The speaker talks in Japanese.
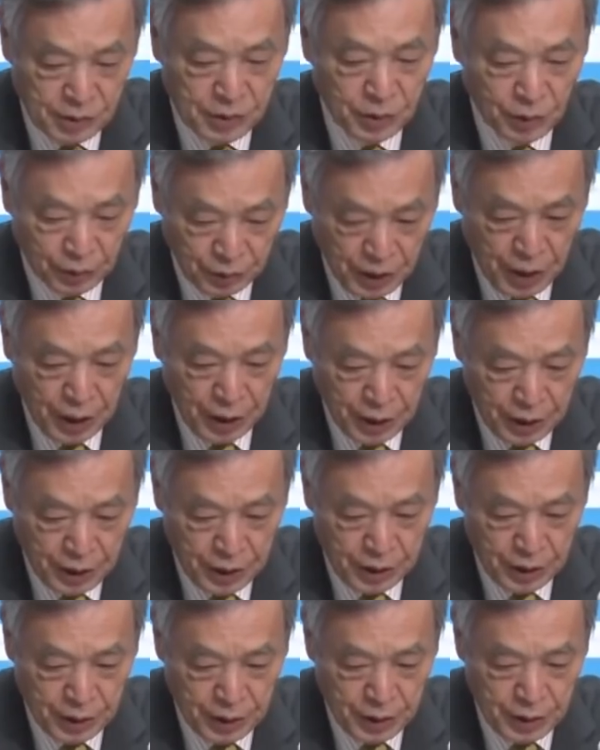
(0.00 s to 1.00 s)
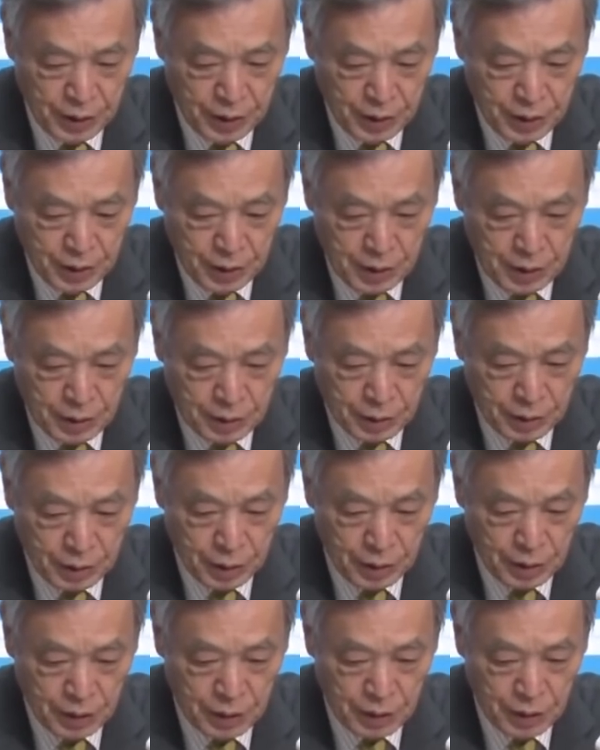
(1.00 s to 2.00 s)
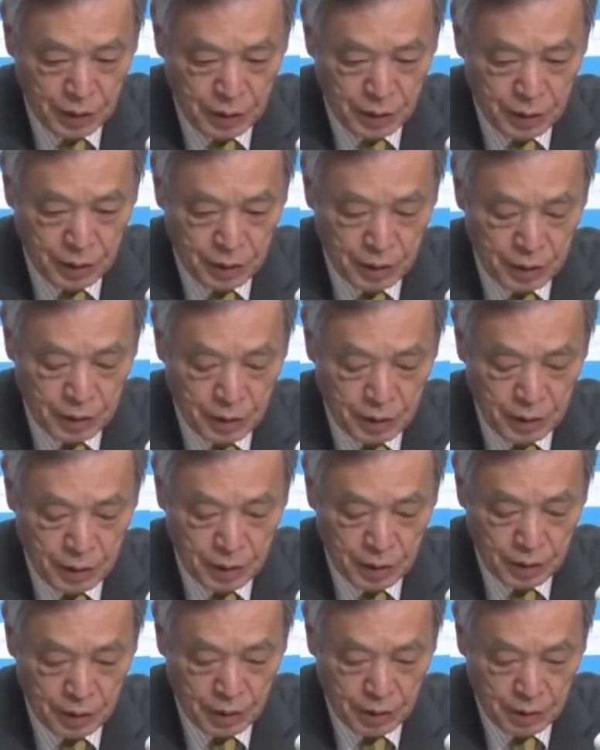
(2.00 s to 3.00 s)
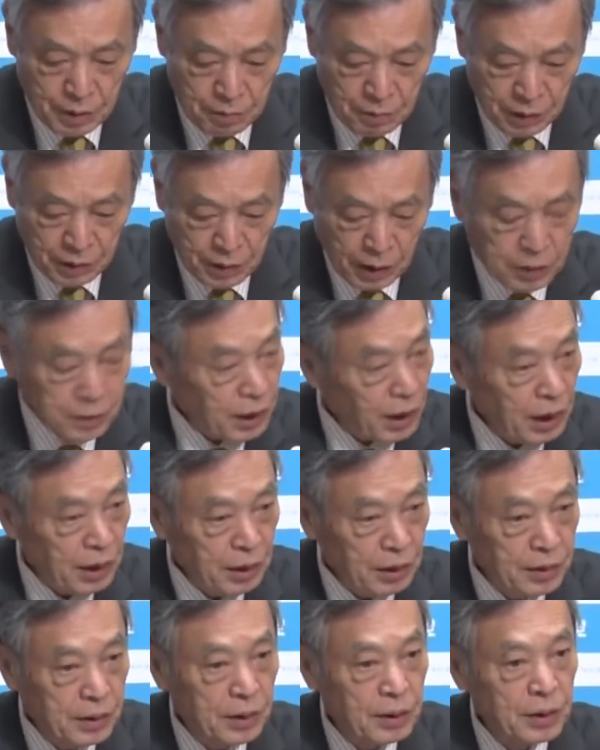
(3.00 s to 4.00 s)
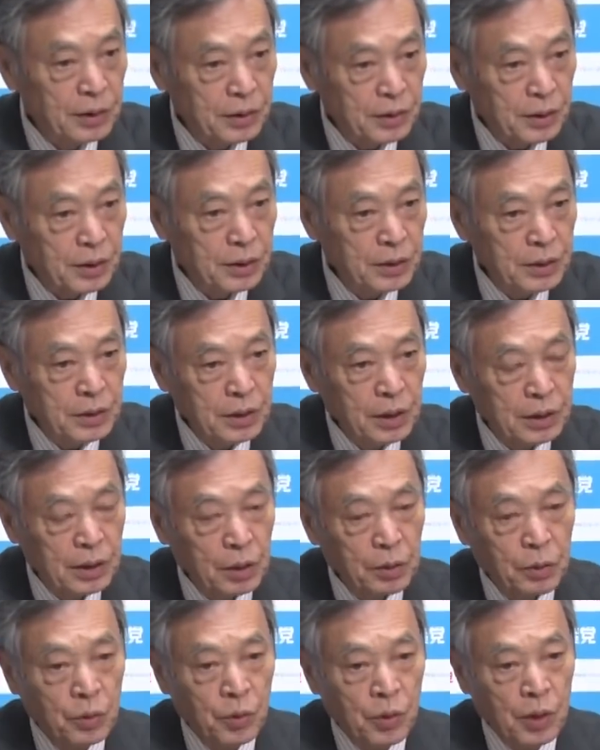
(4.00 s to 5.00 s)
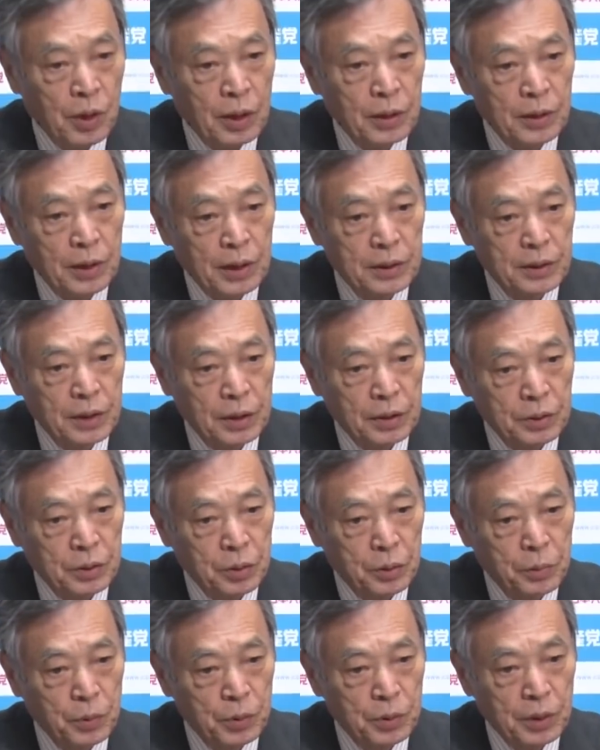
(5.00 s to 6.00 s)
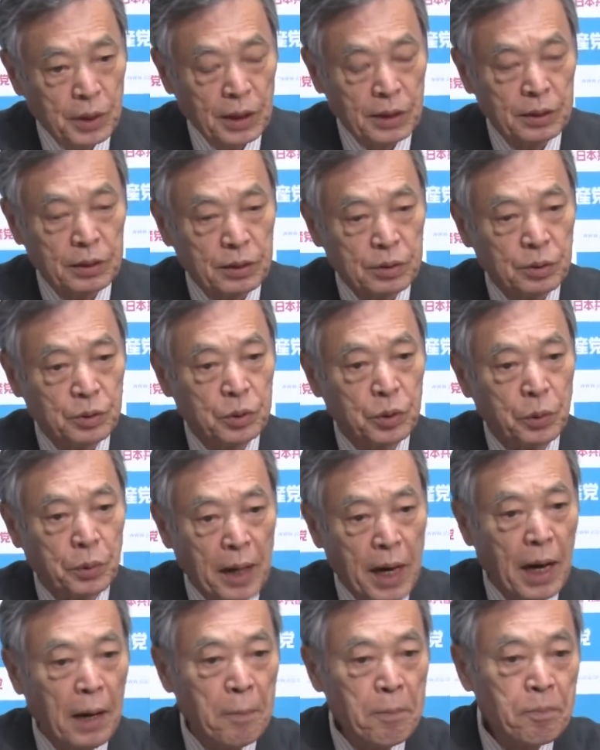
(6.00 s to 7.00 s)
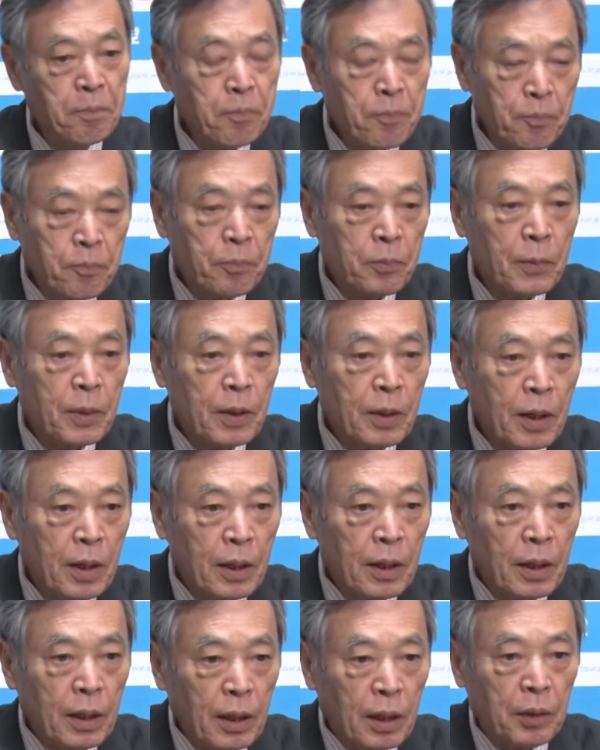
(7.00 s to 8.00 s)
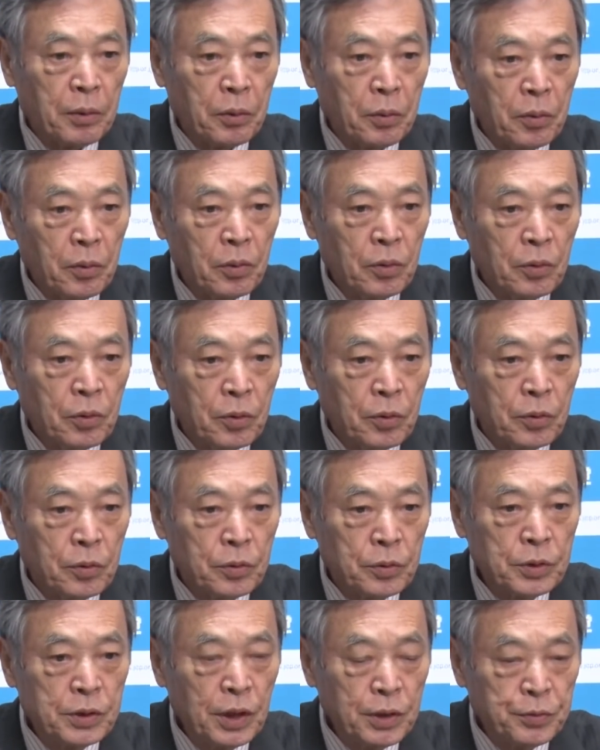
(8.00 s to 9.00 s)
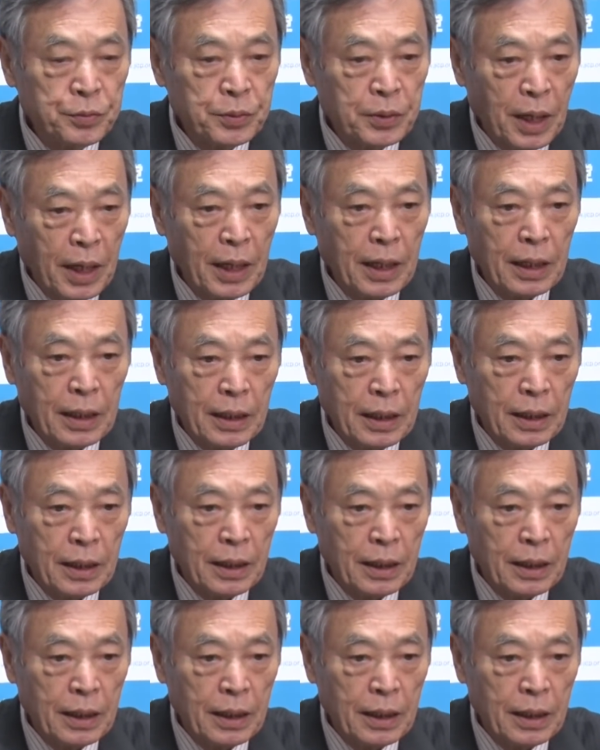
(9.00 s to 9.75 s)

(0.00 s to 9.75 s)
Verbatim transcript: ですよね。でまあ、端的に言ってですね新型コロナ対策の問題というのはあの政府が